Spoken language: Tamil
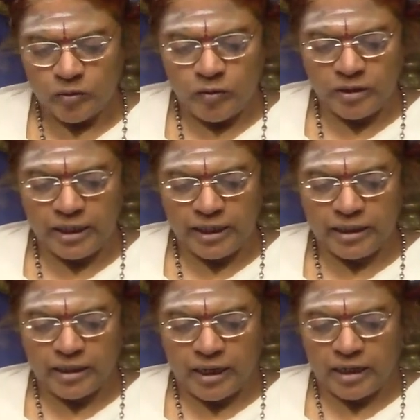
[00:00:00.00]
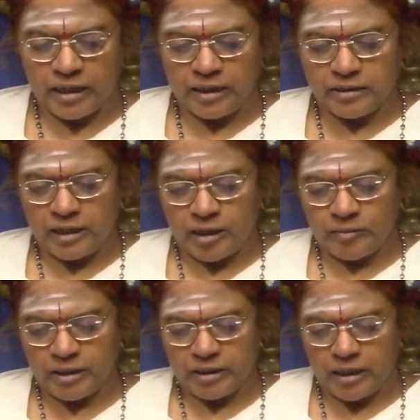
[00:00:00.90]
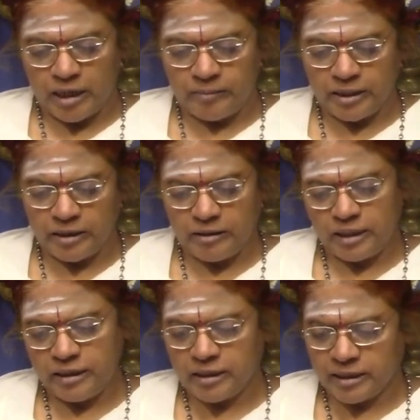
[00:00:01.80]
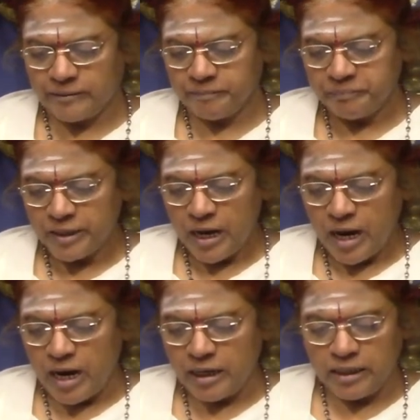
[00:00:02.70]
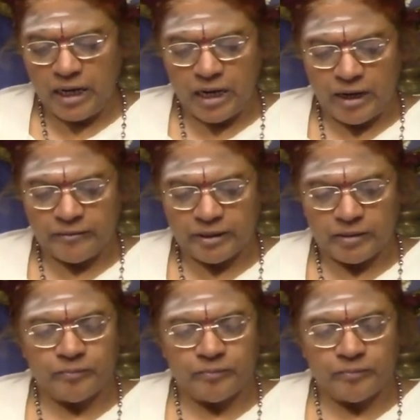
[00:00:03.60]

கொண்கனை காணாது அமைய அமையலை கண் ஆனால் அவரை